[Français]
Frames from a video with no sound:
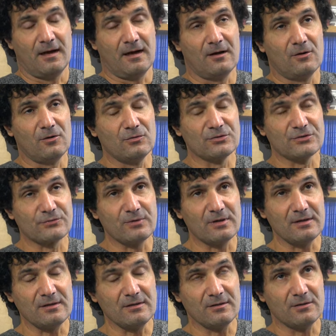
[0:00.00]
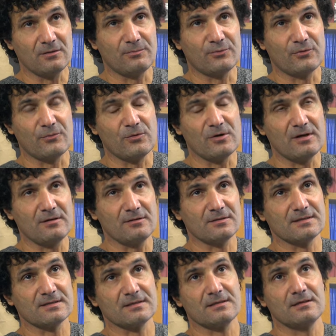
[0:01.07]
Alors le soin, euh, pour moi,
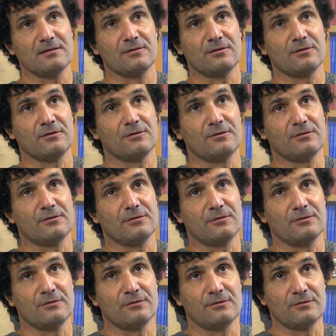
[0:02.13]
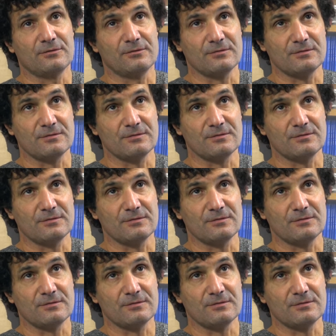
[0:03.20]
c'est... Euh,